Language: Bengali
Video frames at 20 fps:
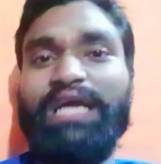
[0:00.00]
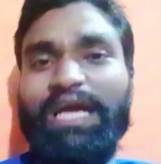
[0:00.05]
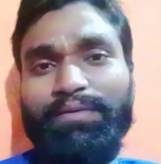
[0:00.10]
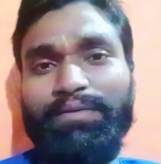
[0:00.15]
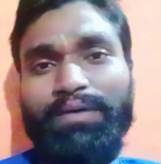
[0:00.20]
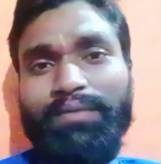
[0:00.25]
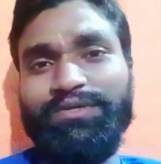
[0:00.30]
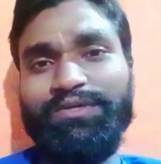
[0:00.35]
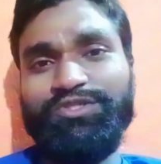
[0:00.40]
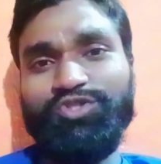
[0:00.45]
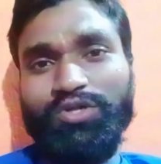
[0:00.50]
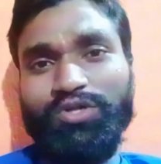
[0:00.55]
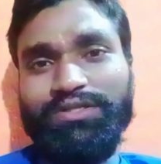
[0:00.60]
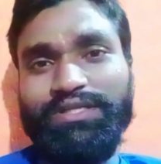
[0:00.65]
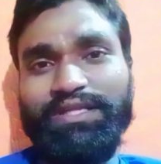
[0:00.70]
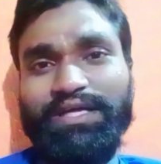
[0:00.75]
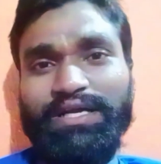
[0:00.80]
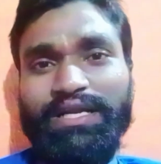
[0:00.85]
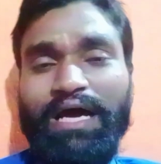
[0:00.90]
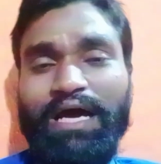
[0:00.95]
এভাবে
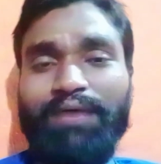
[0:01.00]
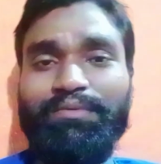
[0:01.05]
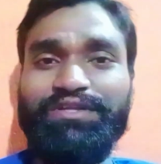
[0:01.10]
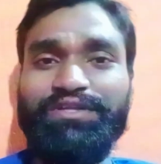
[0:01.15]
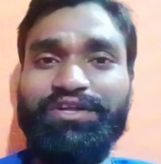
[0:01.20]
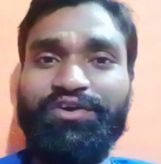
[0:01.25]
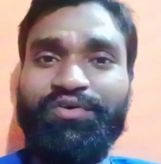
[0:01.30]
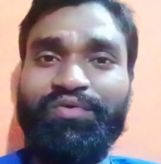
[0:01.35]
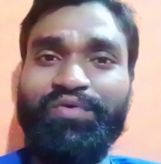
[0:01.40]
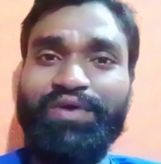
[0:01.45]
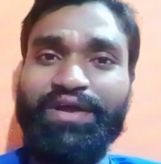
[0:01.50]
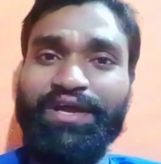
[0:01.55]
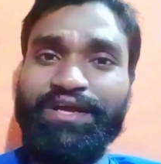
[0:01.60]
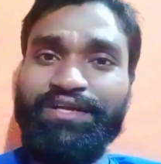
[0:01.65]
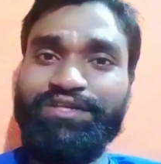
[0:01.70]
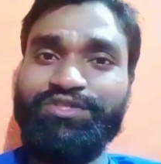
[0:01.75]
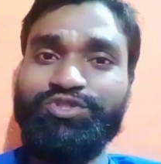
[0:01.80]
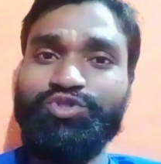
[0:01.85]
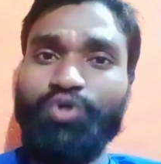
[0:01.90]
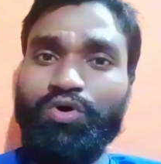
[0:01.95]
চলতে থাকলে আমাদের
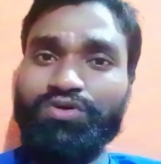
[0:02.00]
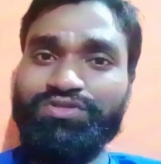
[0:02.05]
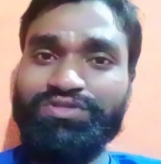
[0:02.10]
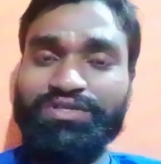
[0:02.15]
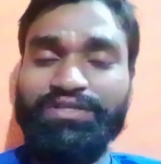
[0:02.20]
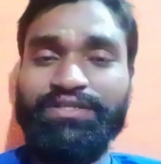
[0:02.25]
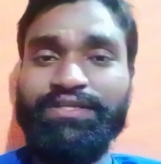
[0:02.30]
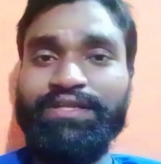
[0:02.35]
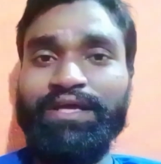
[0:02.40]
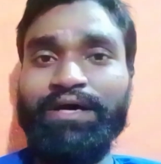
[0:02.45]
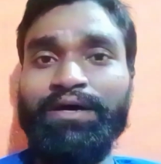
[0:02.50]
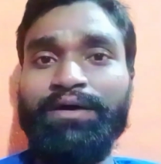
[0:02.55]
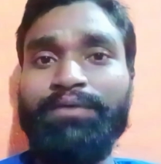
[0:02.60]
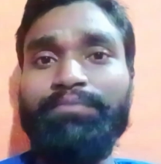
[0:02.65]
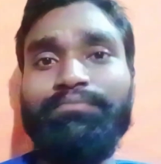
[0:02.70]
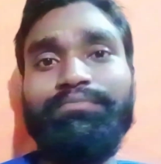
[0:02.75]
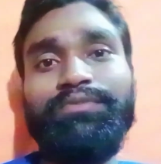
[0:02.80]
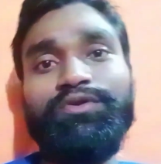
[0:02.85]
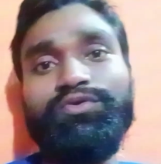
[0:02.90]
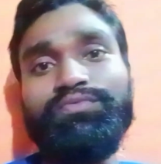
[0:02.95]
ক্রিকেট সংস্কৃতিটা
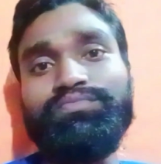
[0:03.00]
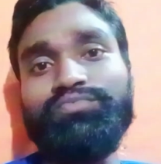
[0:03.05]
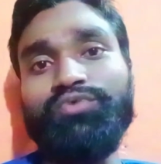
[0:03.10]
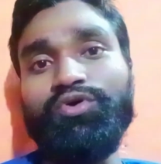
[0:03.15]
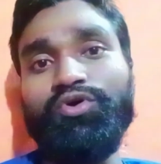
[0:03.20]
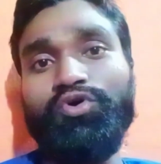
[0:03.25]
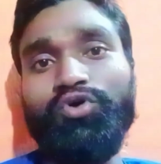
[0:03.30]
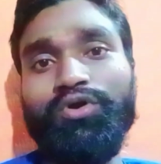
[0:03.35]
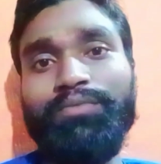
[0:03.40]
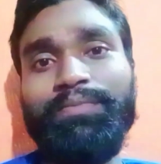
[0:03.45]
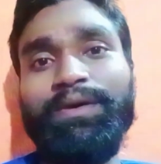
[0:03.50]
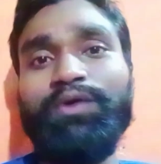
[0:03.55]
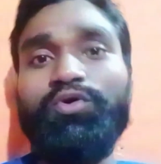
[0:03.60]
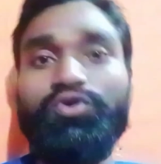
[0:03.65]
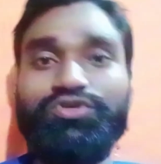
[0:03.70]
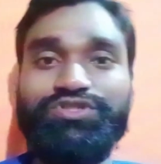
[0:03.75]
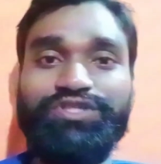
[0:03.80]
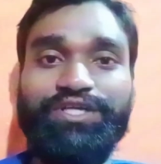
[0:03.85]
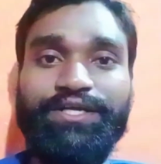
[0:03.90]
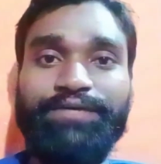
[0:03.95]
বিলুপ্ত ঘটবে
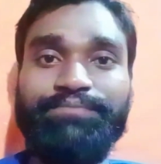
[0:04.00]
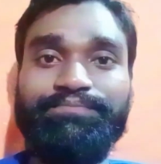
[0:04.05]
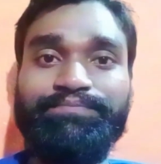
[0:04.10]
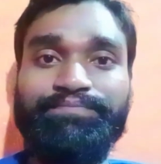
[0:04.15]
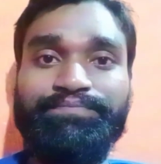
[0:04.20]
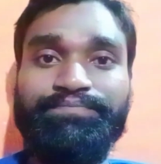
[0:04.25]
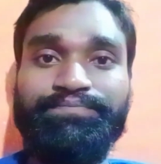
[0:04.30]
অচিরেই